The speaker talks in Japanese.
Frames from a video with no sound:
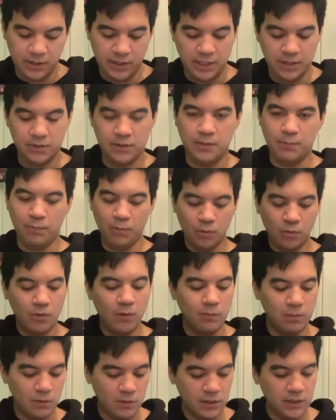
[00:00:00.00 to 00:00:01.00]
いたやつで
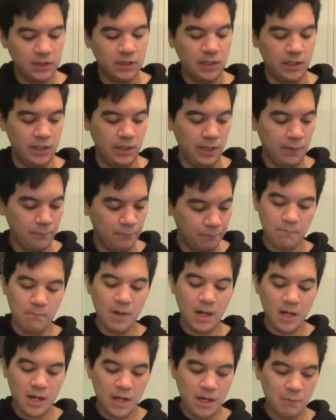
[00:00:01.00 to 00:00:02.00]
ポッコボコにしたりね。
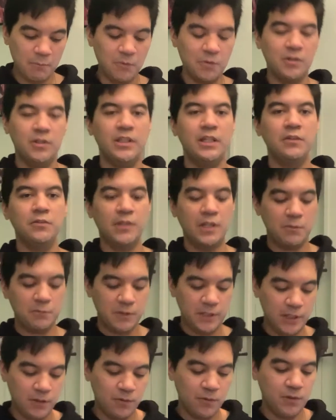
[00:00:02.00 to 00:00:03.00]
まあもうグラノラ
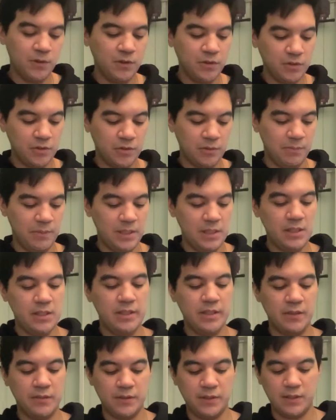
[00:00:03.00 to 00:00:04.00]
もね、悟空と
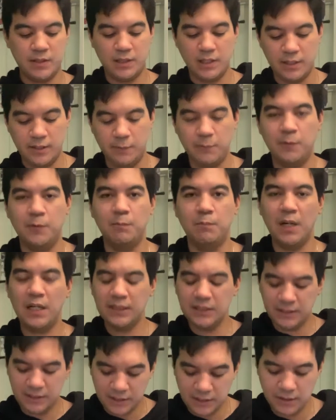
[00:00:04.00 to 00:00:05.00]
ベジータの戦いもう
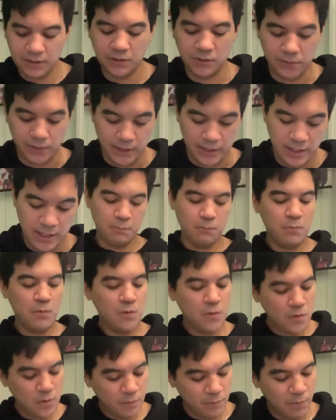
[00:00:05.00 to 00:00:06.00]
満身創痍。
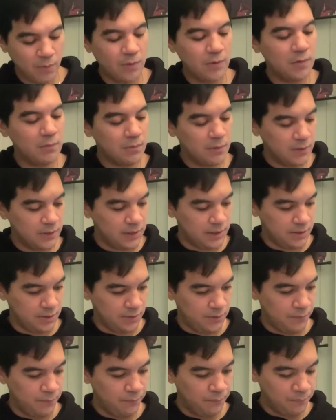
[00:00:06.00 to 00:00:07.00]
もうボコボコです
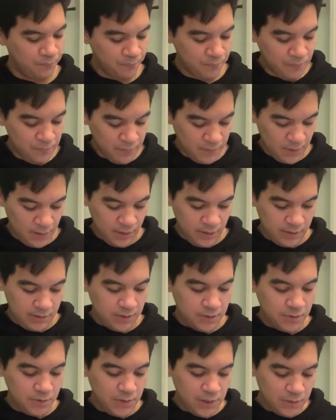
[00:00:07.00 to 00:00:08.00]
よ。
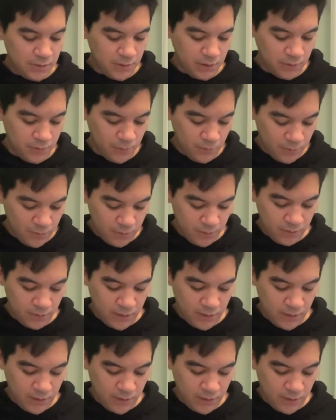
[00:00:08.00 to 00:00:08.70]
でその後に悟空